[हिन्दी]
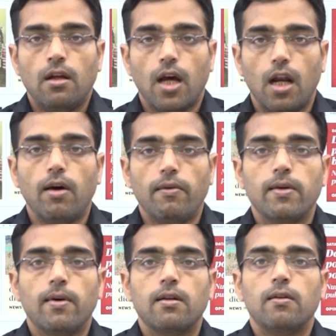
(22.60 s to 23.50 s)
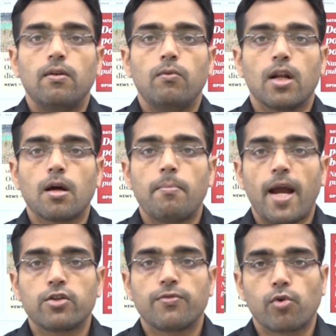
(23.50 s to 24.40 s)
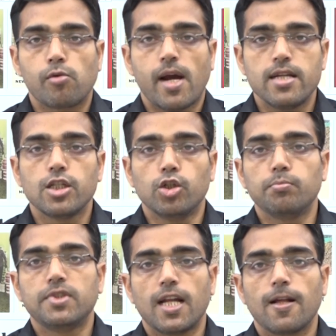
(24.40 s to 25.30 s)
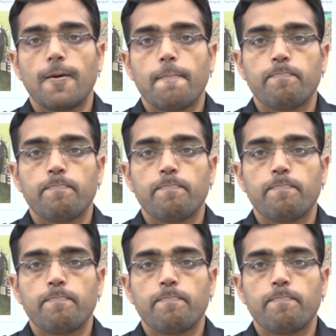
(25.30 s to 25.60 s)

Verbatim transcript: हेलो एवरीवन वेलकम बैक टू फोरम आईएस यूट्यूब चैनल